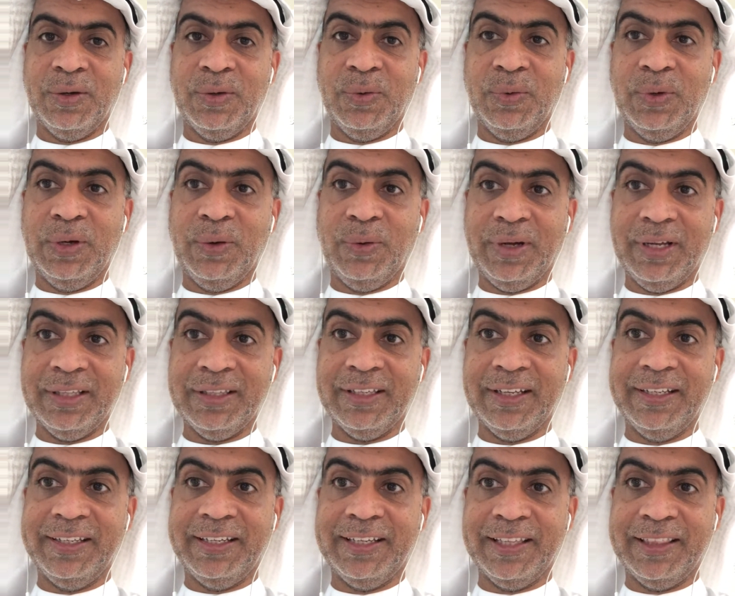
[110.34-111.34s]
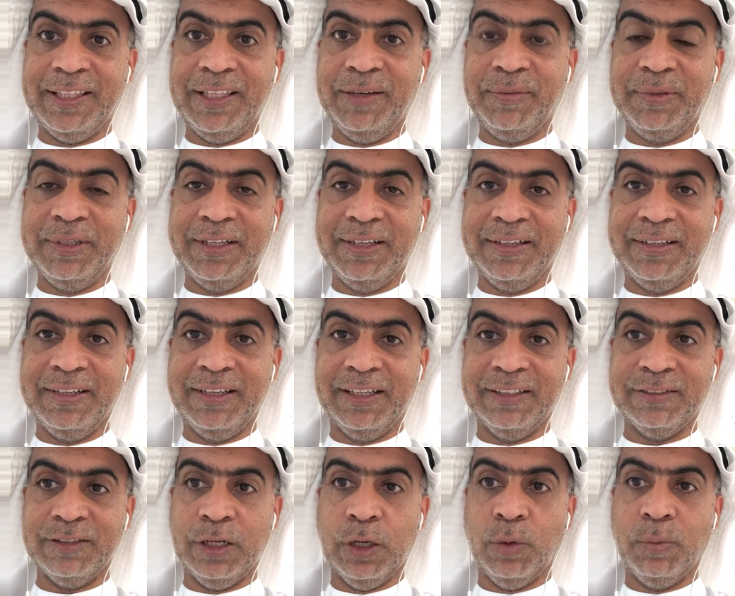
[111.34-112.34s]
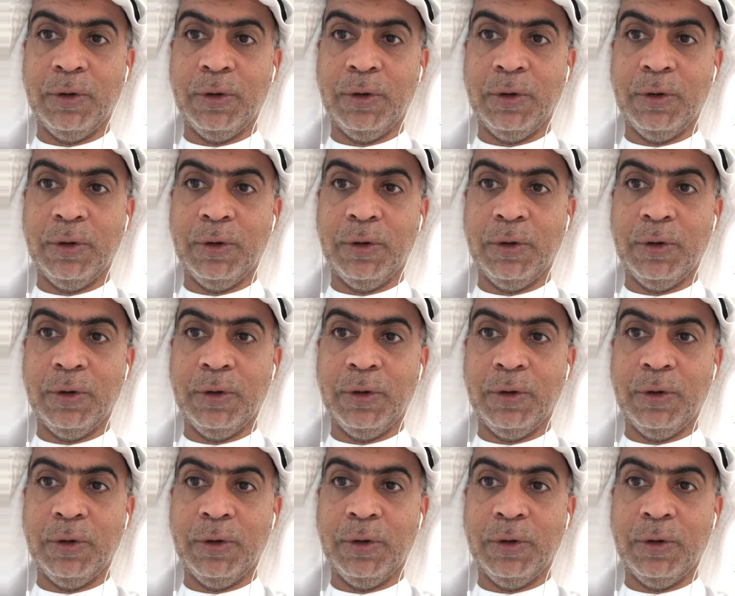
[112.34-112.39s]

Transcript: ولو أعطى لكثير من الناس لو